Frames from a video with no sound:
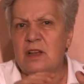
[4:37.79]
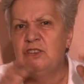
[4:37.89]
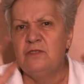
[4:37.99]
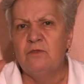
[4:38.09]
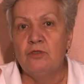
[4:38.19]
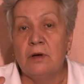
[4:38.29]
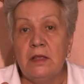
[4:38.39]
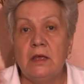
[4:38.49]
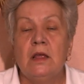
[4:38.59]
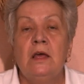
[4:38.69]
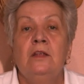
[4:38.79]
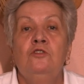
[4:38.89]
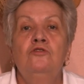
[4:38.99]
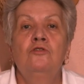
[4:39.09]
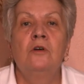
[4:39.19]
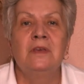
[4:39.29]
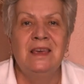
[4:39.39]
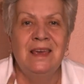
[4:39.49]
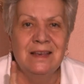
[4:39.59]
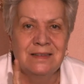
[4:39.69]
Да чего только нет – но
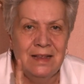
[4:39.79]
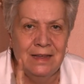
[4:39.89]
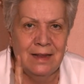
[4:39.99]
если